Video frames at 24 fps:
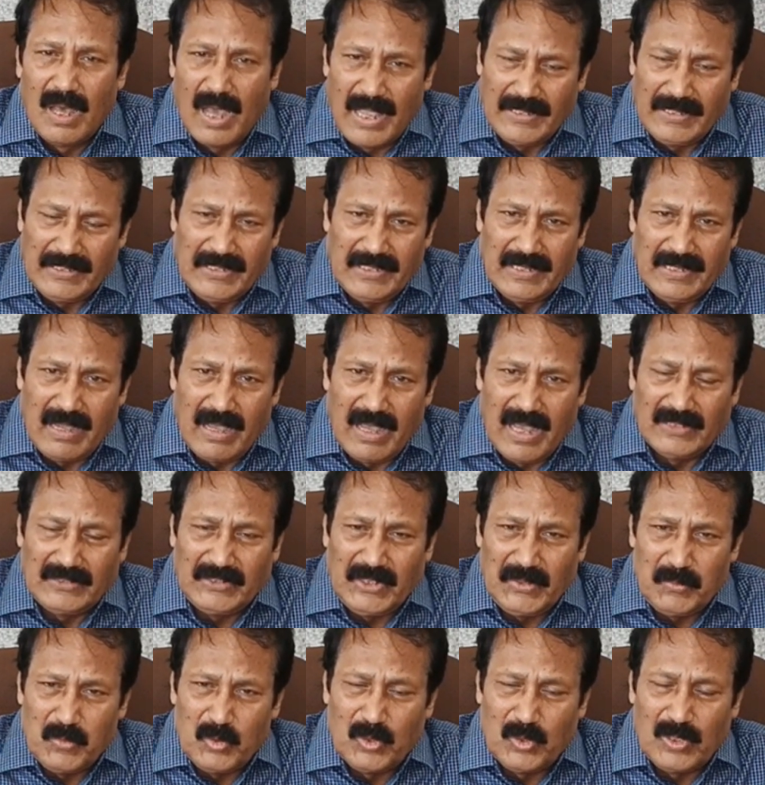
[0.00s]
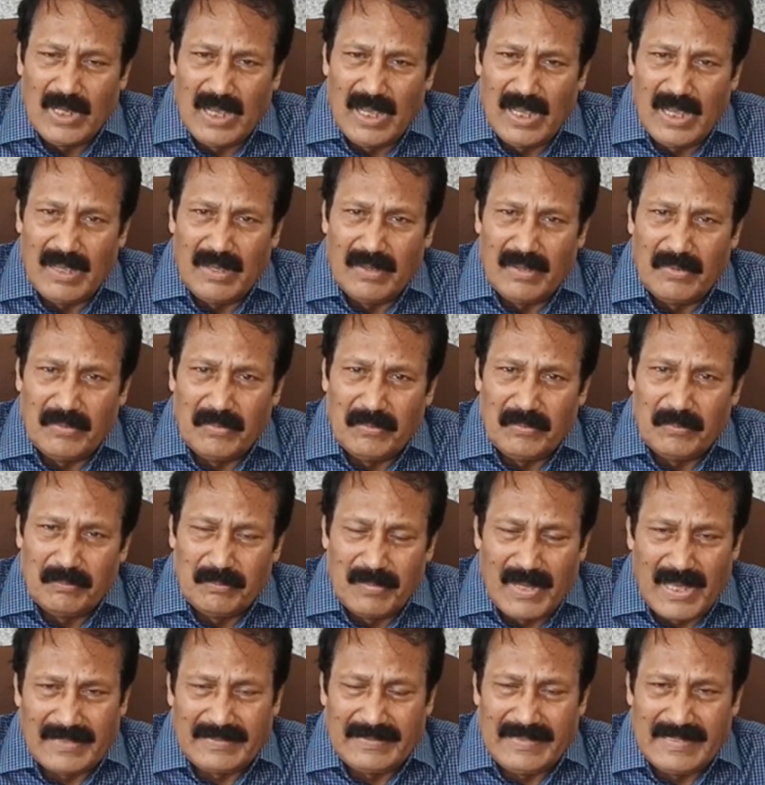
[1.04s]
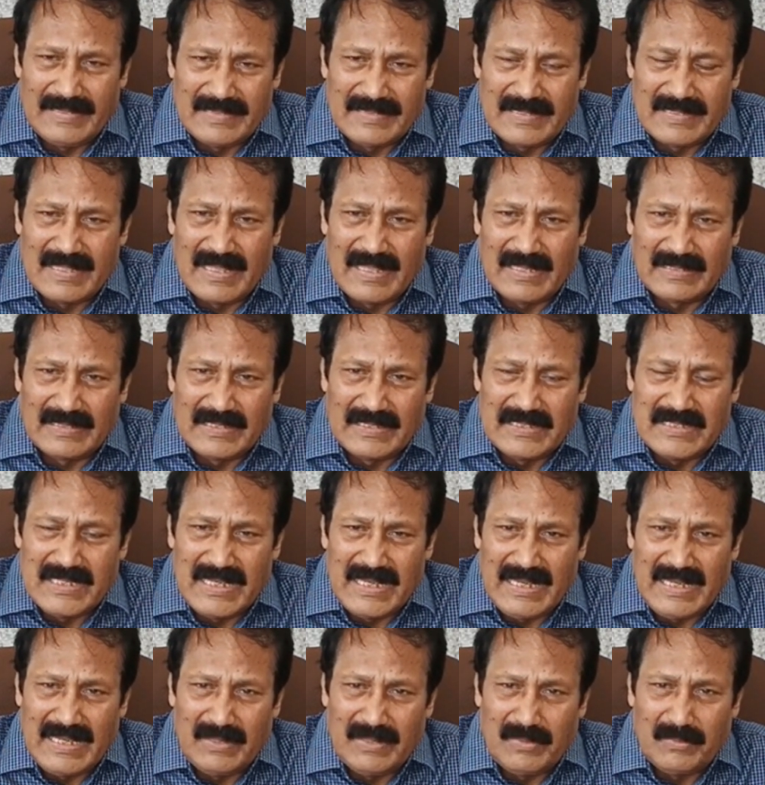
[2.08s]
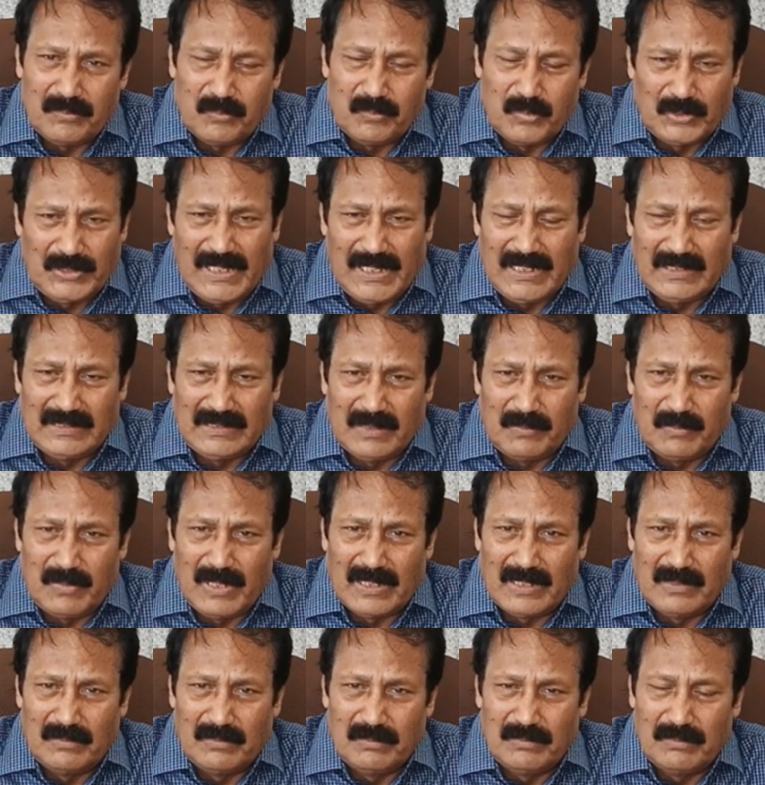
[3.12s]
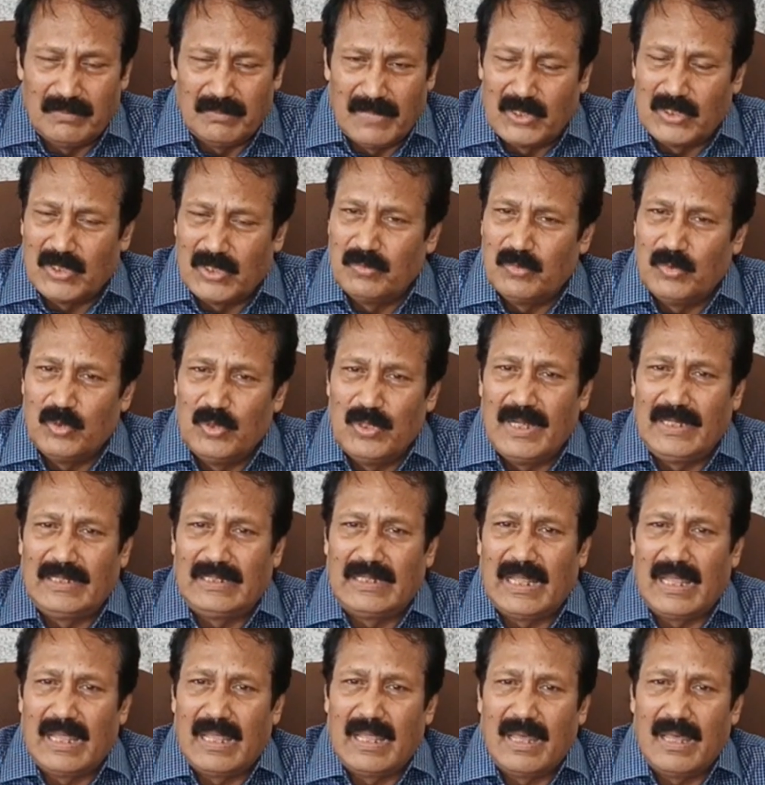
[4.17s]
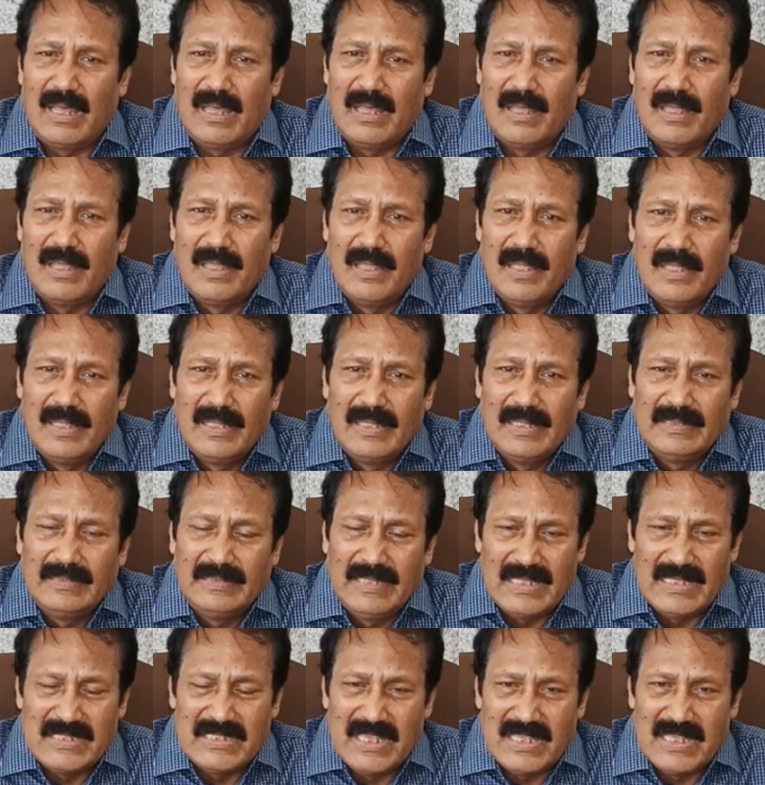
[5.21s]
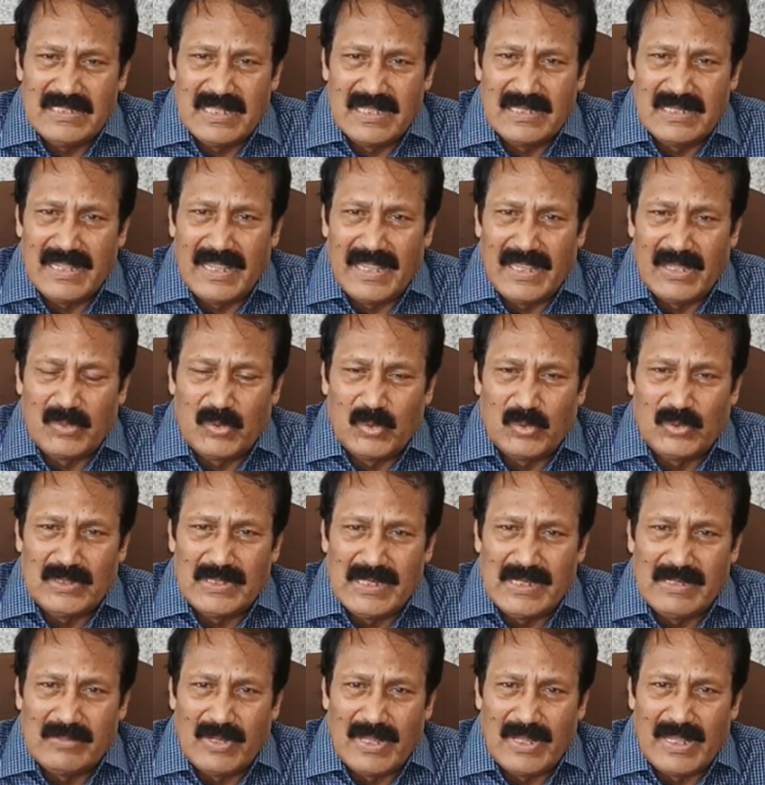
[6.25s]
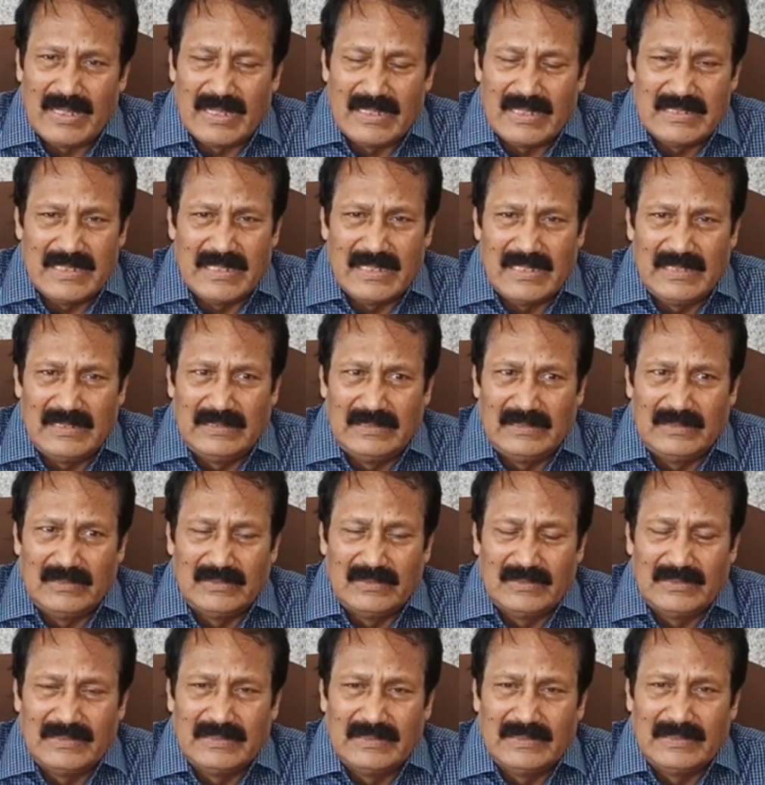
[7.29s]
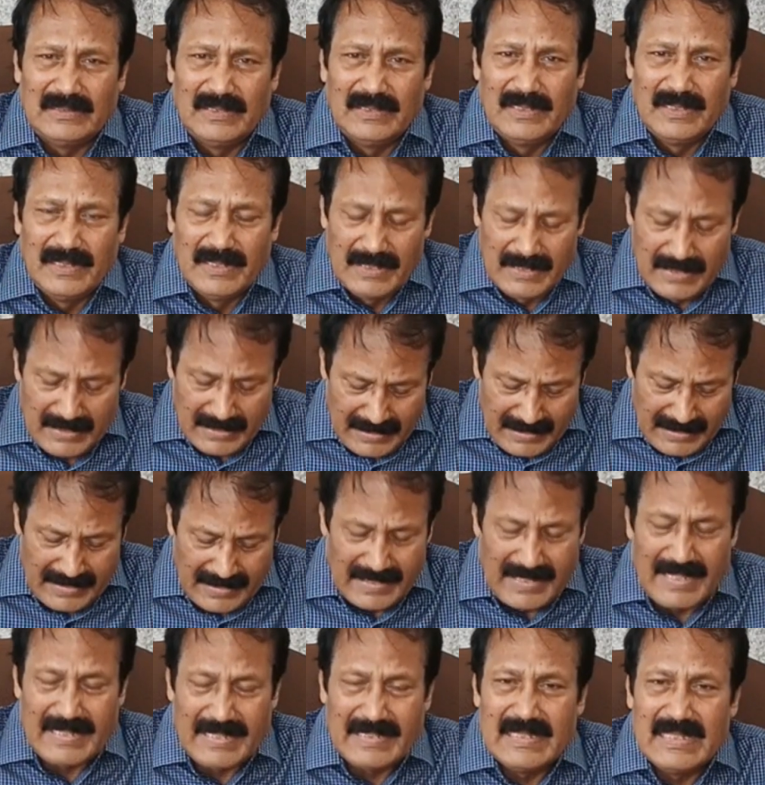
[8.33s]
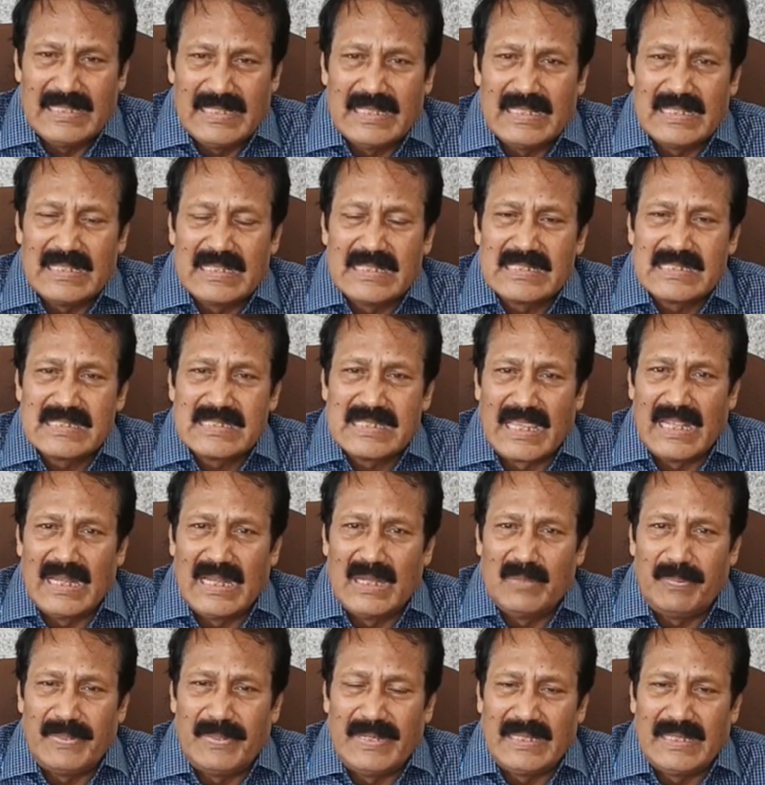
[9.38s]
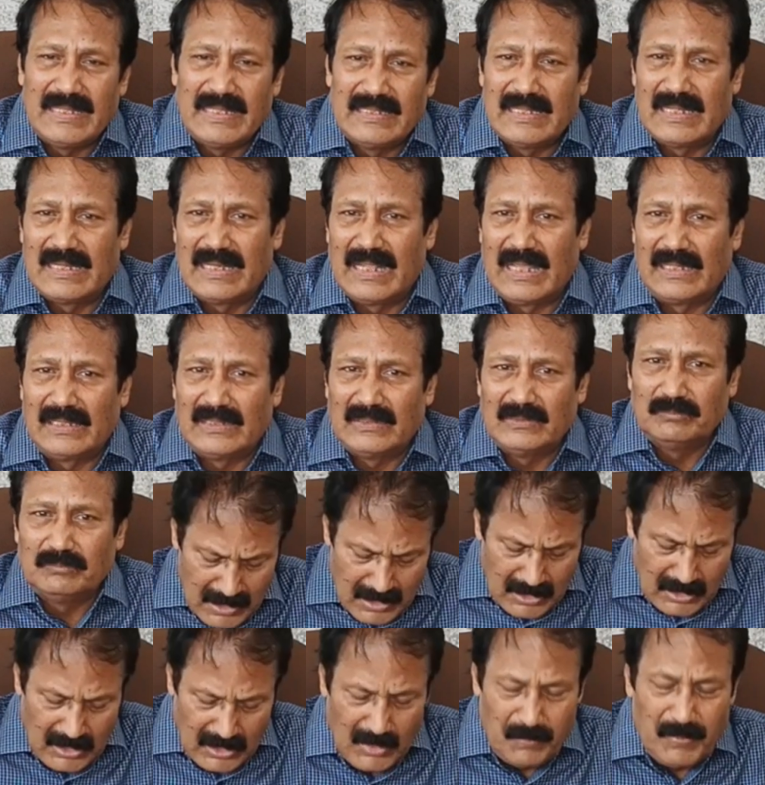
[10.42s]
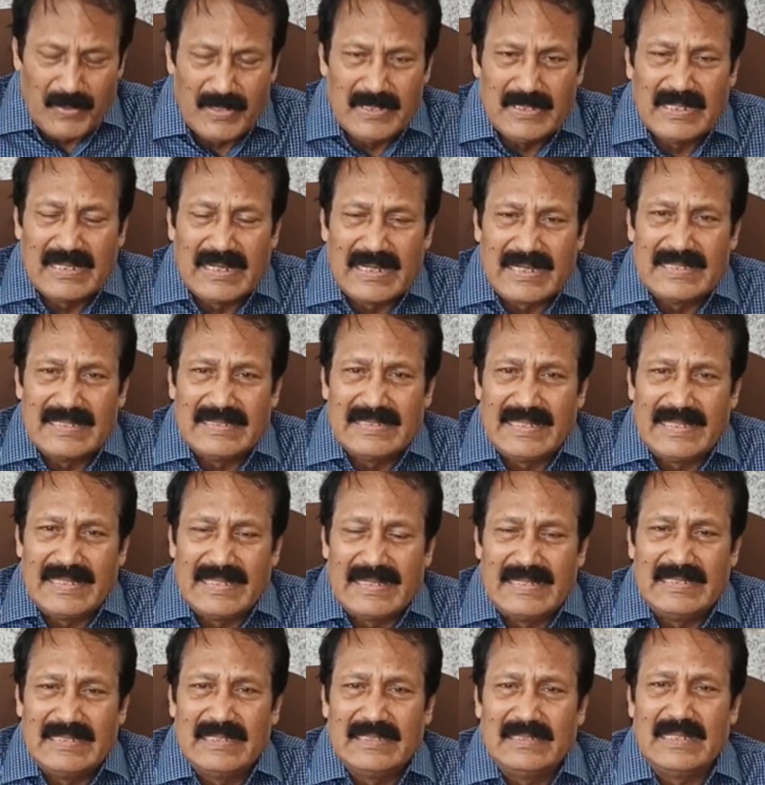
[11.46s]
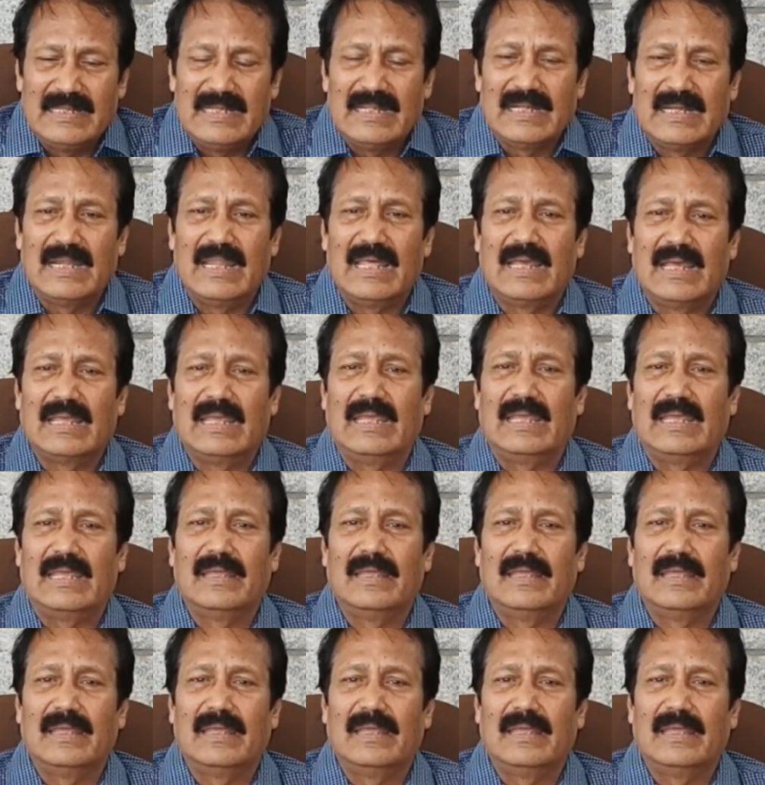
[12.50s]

அஇஅதிமுக பாரதிய ஜனதா கட்சி புதிய தமிழகம் மற்றும் உள்ளிட்ட தேசிய ஜனநாயக கூட்டணியினுடைய கட்சிகள் இணைந்து செயல்படுகின்றன இப்பொழுது கடந்த இரண்டு தினங்களாக